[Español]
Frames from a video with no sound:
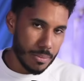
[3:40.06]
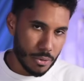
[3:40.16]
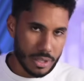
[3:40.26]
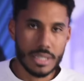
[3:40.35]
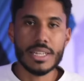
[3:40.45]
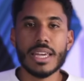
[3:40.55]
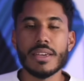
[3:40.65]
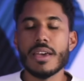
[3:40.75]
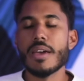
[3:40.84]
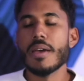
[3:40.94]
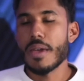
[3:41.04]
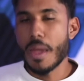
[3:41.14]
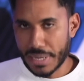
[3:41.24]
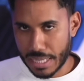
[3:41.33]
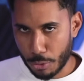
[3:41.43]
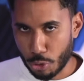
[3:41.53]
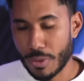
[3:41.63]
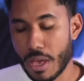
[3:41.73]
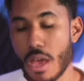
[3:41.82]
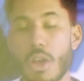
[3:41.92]
deporte. Así que empecemos.
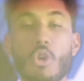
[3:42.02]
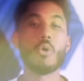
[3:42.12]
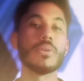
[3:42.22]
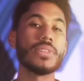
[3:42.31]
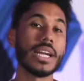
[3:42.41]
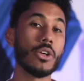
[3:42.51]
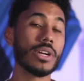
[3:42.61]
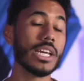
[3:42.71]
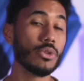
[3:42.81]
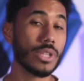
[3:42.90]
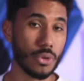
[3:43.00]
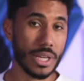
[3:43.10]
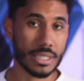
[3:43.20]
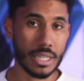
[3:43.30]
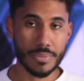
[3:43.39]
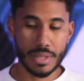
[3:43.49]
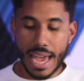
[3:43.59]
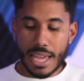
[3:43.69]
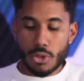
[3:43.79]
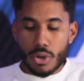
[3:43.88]
Como entrenador y nutricionista,
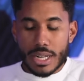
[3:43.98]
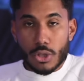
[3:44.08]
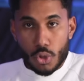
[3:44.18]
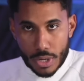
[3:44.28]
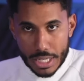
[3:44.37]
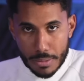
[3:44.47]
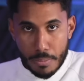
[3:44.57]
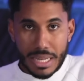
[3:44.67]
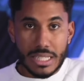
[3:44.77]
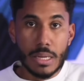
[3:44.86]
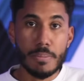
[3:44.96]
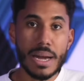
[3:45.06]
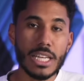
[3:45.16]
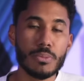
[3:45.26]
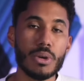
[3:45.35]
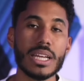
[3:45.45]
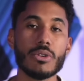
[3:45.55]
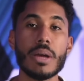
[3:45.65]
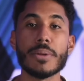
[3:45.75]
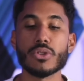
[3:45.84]
hay dos razones principales por las
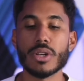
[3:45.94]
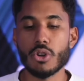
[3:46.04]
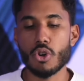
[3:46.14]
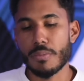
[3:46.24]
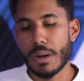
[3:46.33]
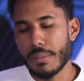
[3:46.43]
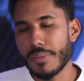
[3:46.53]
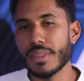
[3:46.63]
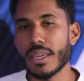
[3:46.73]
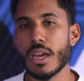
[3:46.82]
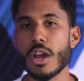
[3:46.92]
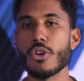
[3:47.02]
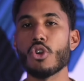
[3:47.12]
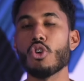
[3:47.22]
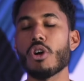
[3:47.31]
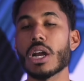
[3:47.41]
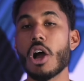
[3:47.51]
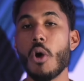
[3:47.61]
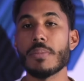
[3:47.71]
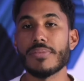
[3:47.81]
que una persona normalmente no logra
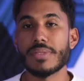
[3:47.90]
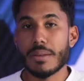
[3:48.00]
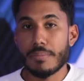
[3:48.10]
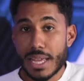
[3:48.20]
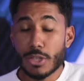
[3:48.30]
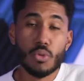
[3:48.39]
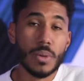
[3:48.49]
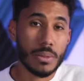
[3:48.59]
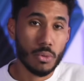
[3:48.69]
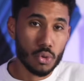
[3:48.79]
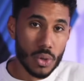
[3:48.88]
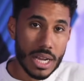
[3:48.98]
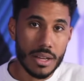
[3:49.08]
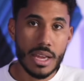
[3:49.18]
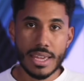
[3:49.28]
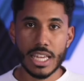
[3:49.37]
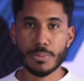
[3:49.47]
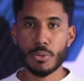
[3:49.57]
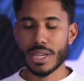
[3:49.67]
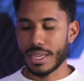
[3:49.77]
aumentar bien su masa muscular. Y
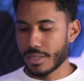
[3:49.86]
es porque